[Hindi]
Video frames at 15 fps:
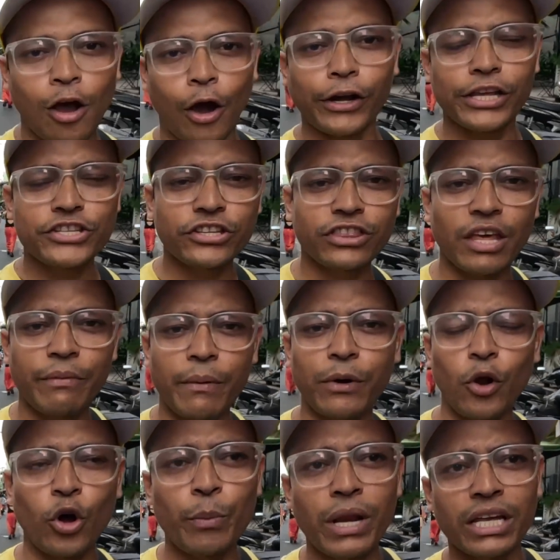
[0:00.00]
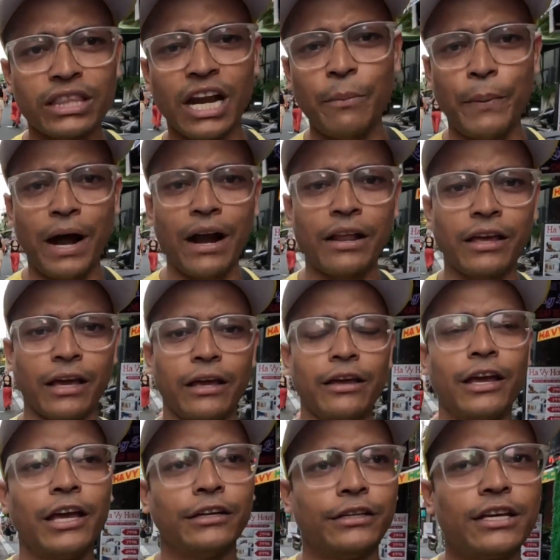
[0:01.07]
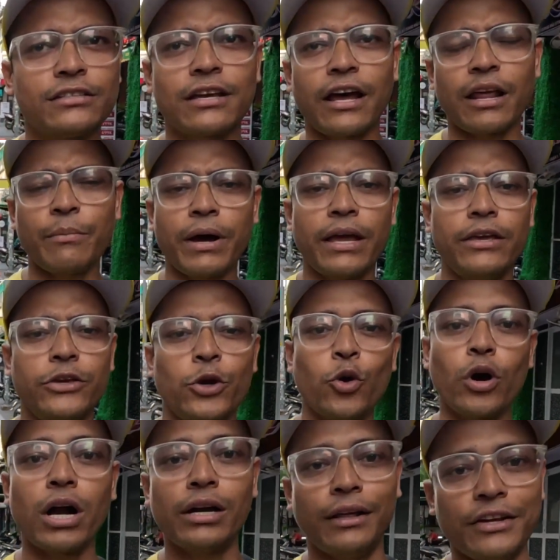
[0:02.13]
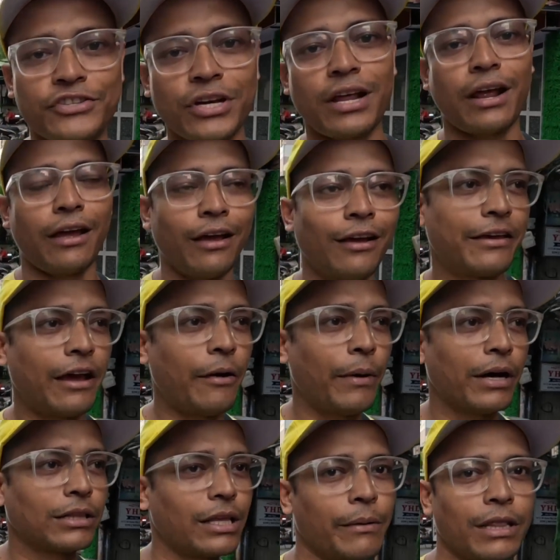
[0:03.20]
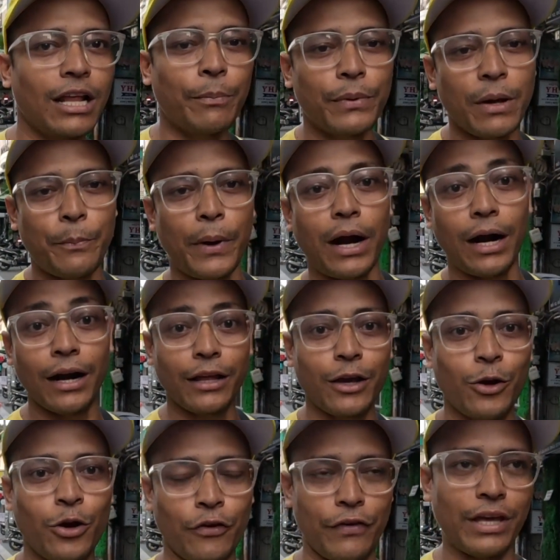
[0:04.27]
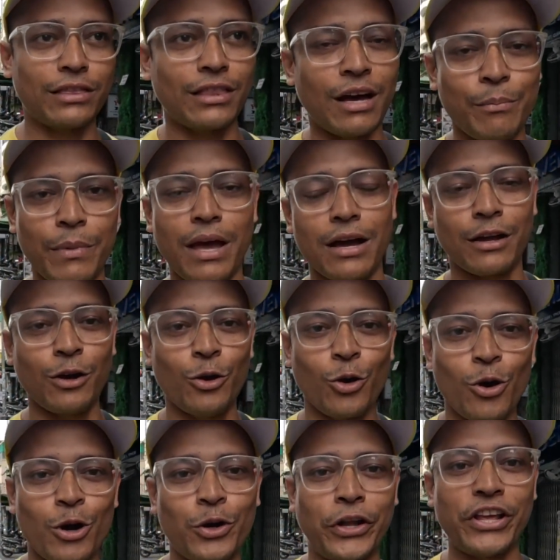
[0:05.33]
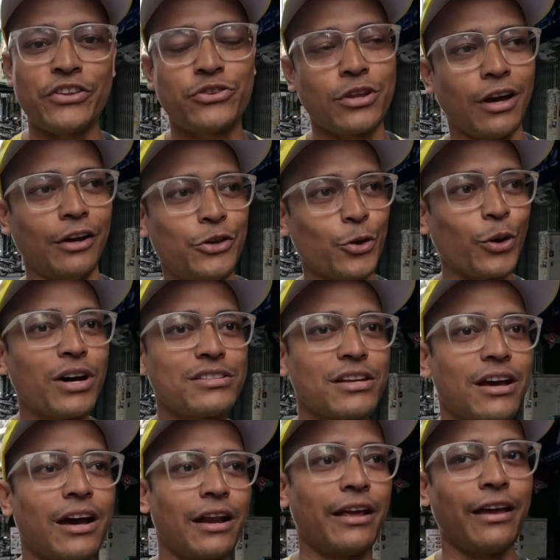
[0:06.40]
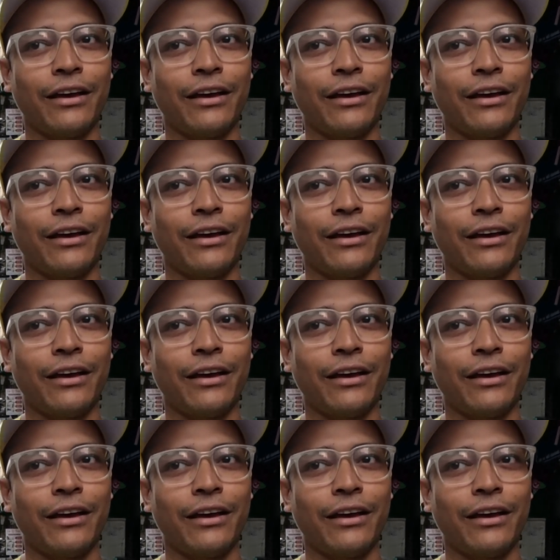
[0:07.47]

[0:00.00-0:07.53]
और ये जितने भी लोग मिले थे ना पहाड़ के ये सारे भाई योगा टीचर है क्या बात है मतलब अपने पहाड़ के लोग वियतनाम में आके लोगों को योगा सिखा रहे